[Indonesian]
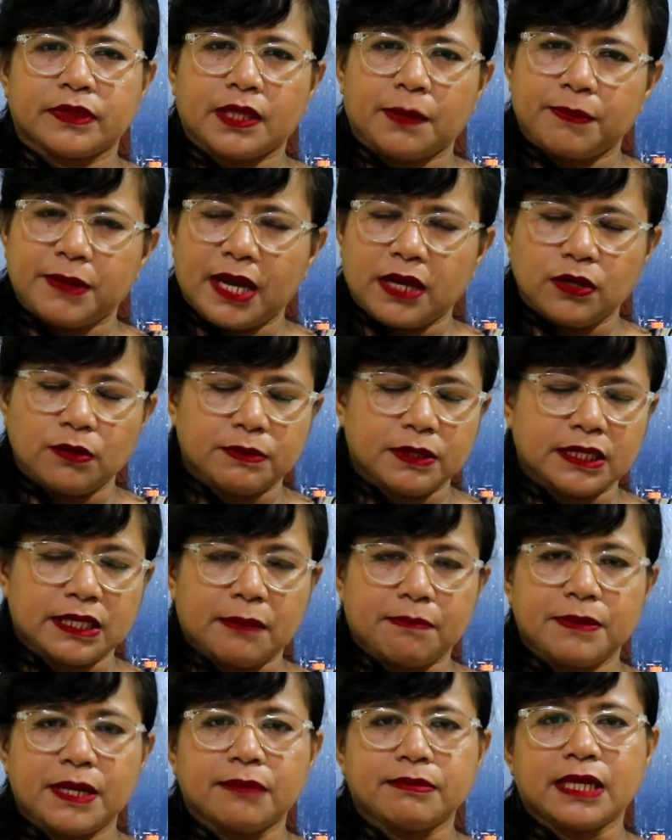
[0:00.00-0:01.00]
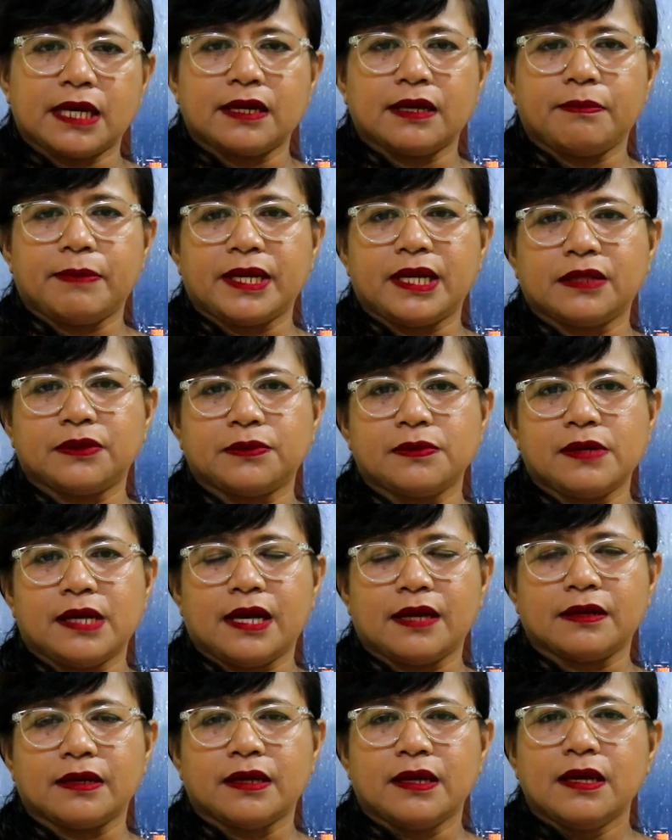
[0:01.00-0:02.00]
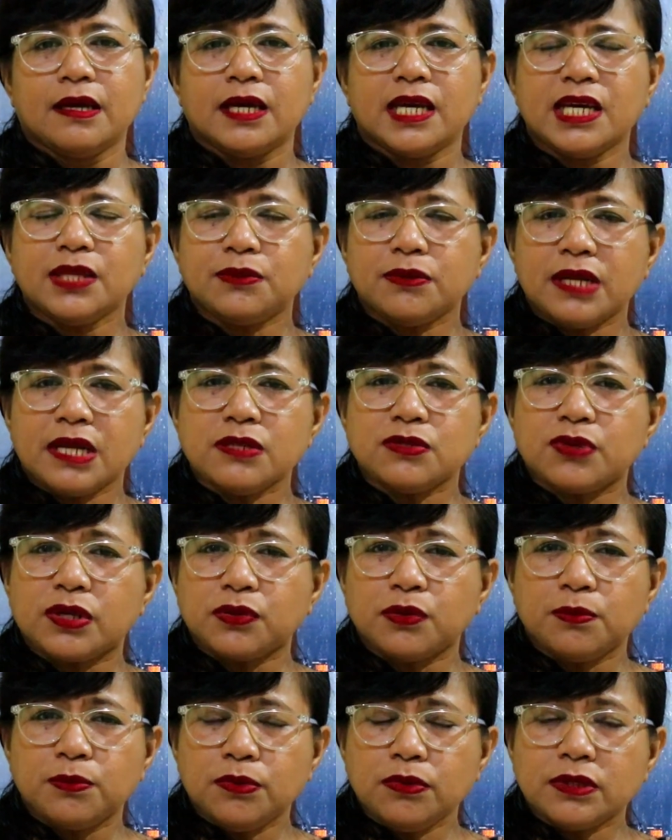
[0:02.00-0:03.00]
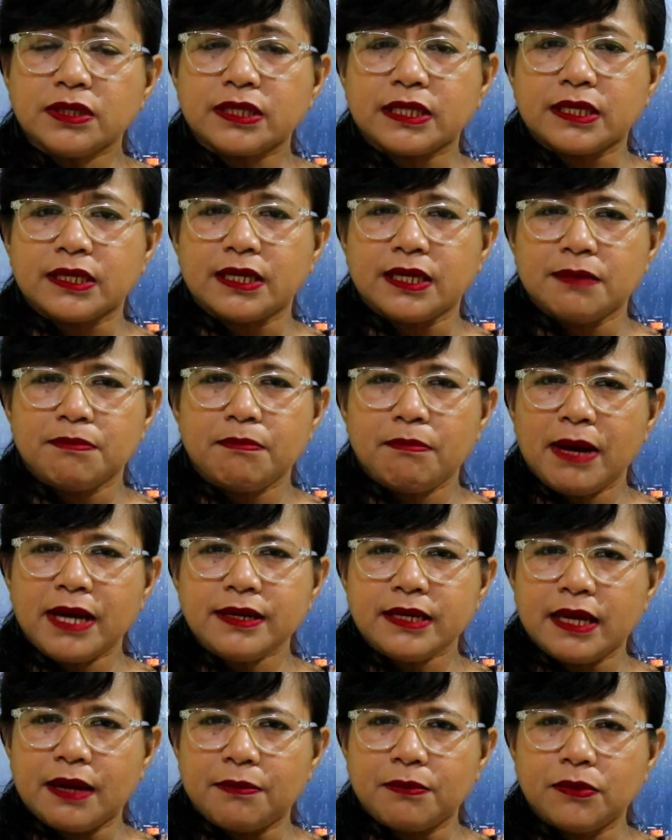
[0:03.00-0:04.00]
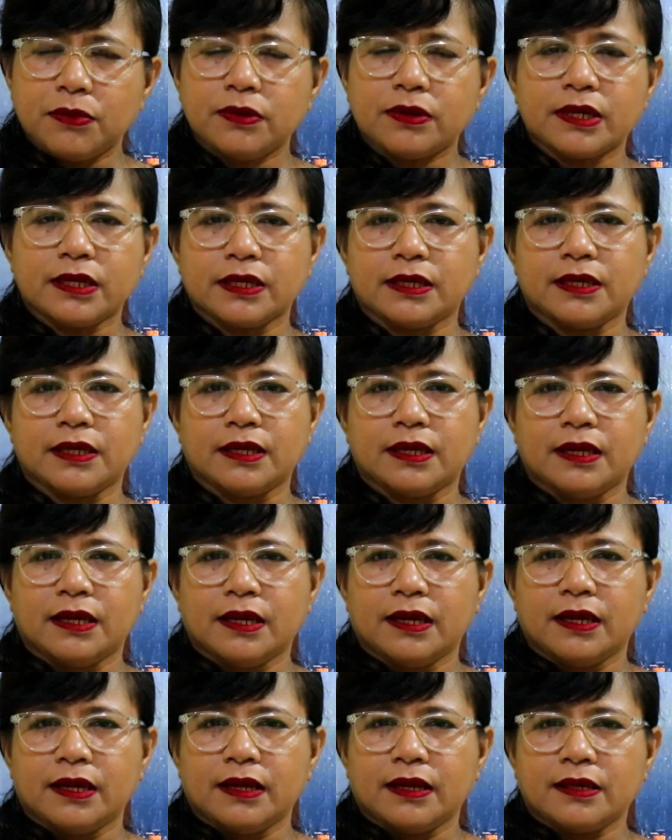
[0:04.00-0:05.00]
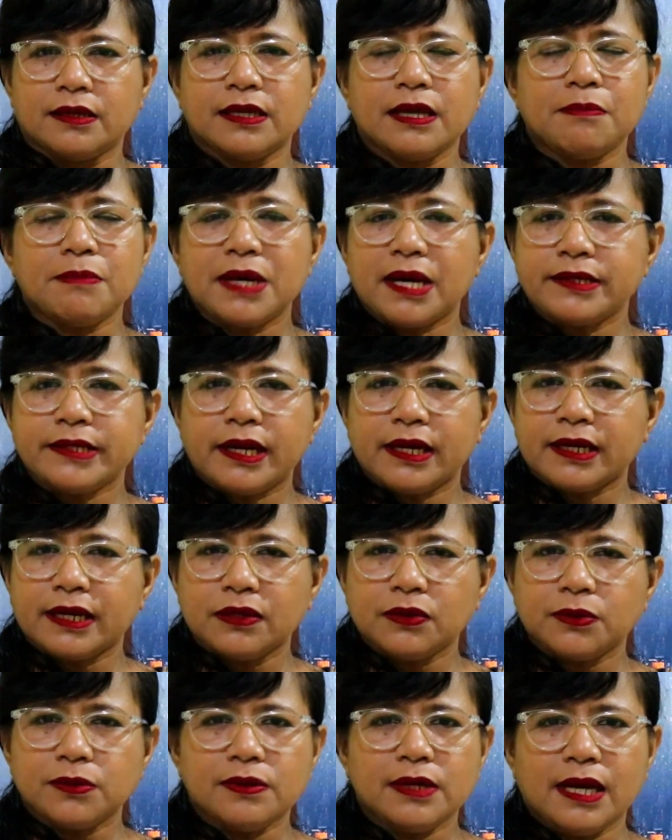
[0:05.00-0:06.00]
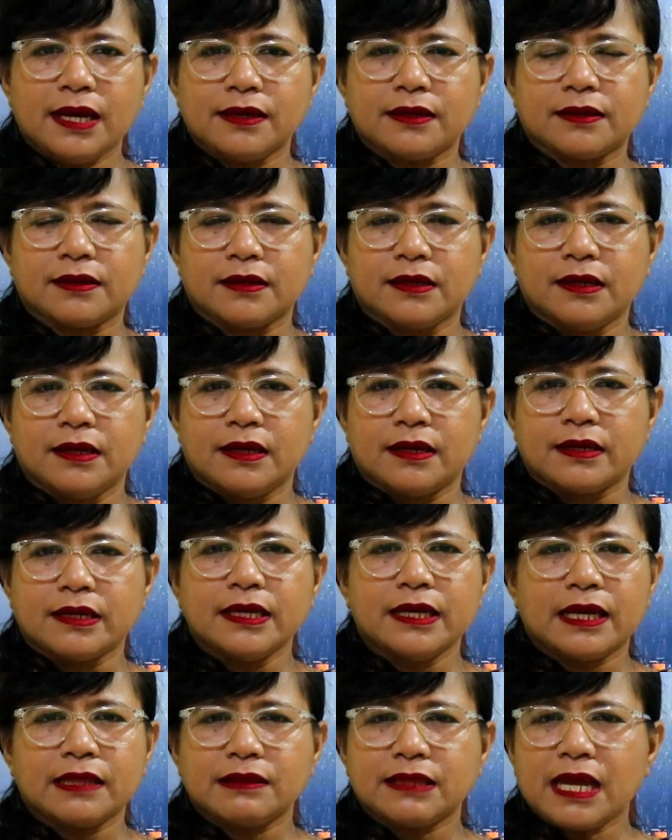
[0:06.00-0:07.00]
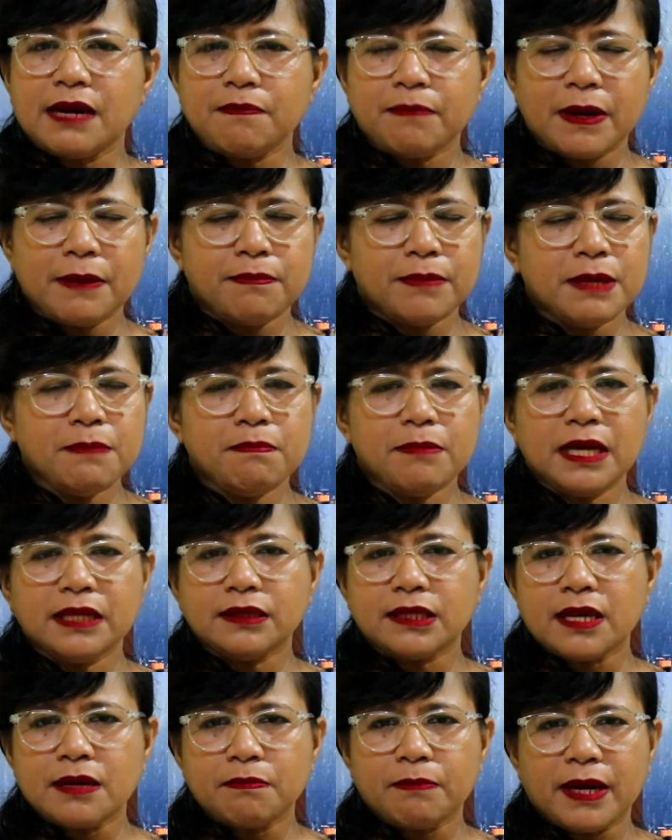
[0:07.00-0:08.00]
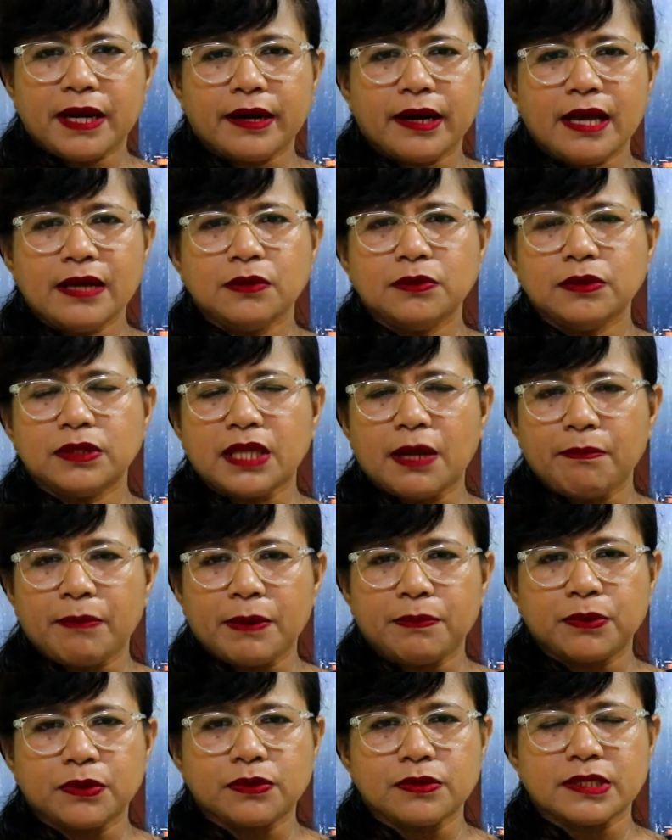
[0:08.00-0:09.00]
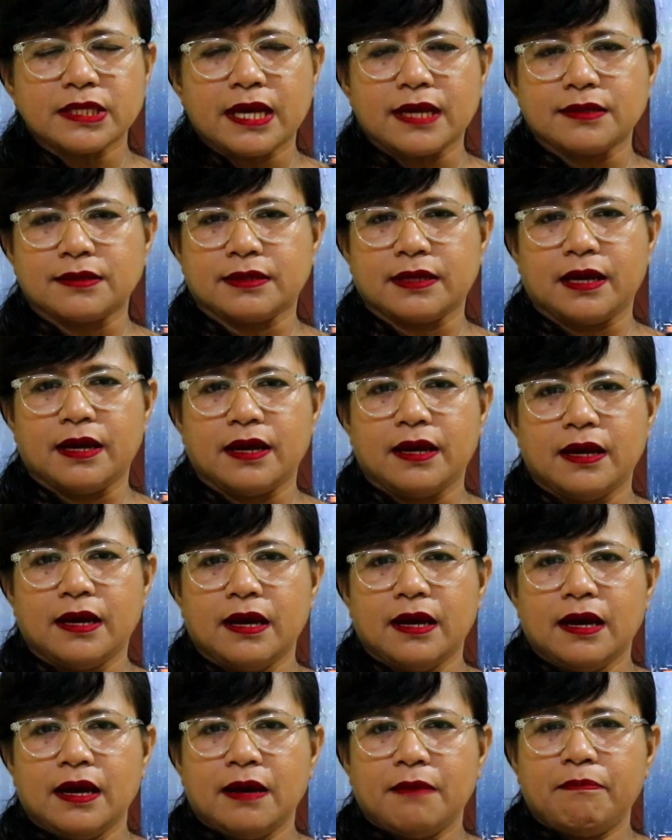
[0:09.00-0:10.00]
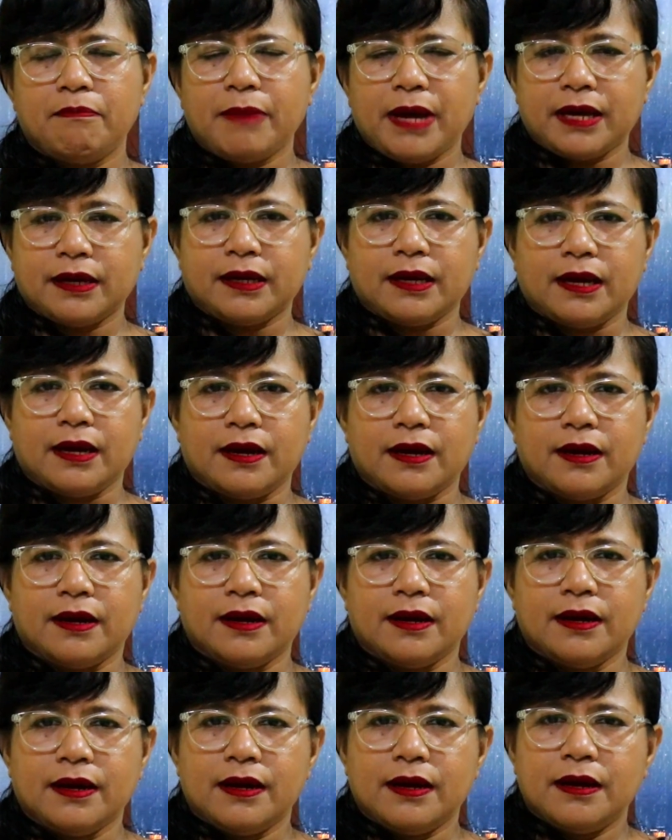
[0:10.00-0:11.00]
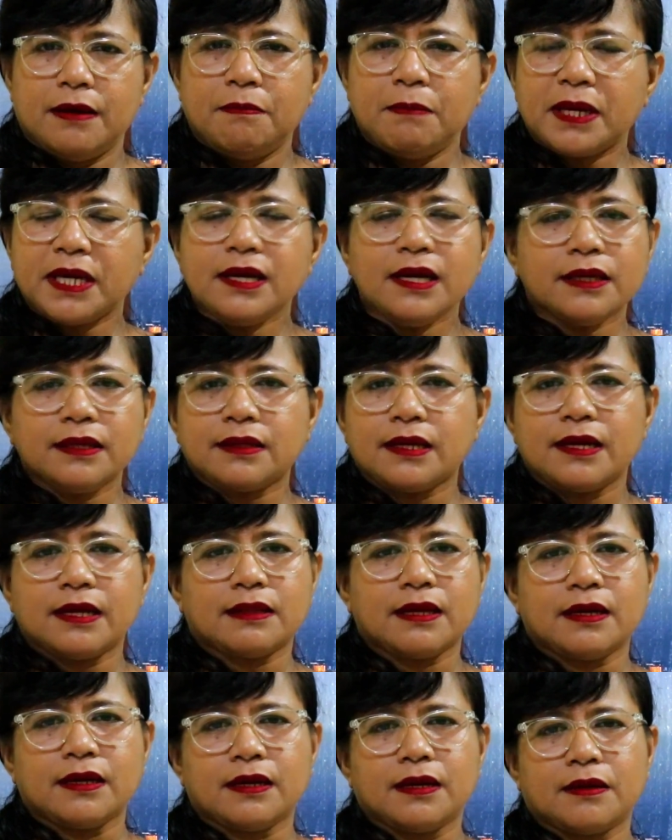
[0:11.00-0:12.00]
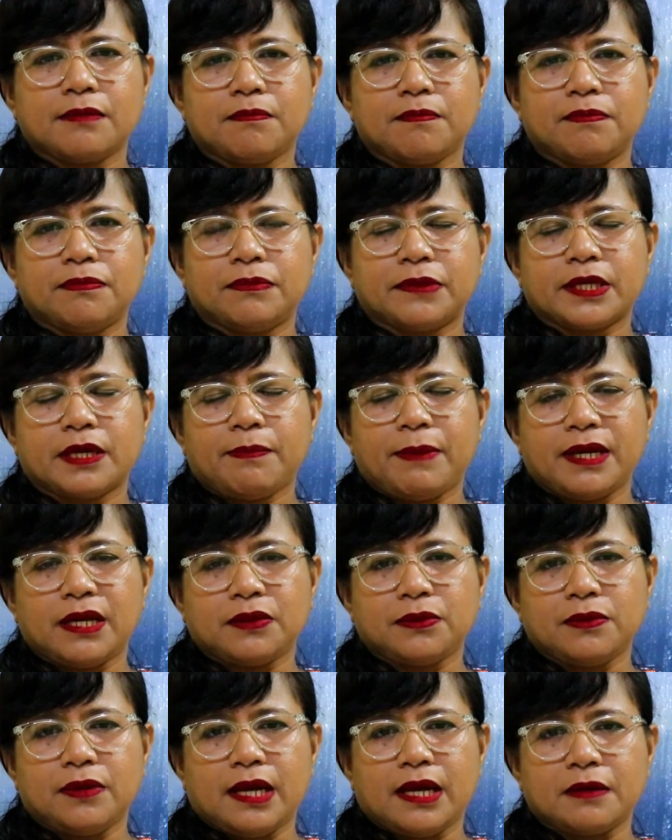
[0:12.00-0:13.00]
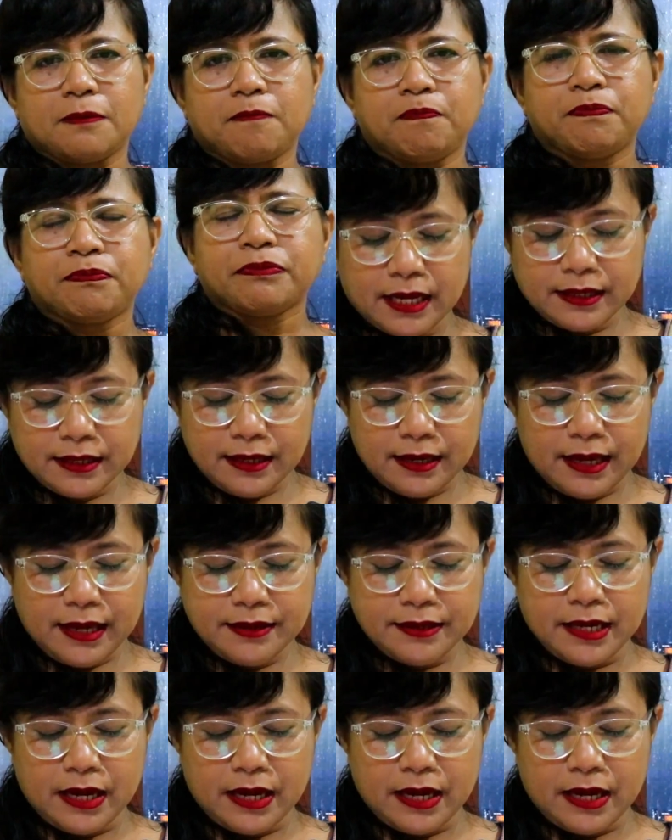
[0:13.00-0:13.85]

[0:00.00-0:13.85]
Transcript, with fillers: tapi Ayub tetap datang kepada Tuhan itulah suatu bukti iman yang murni yang mengandalkan Tuhan dengan tanpa bimbang, tanpa ragu, tanpa putus asa. Maka marilah kita datang kepada Tuhan. Carilah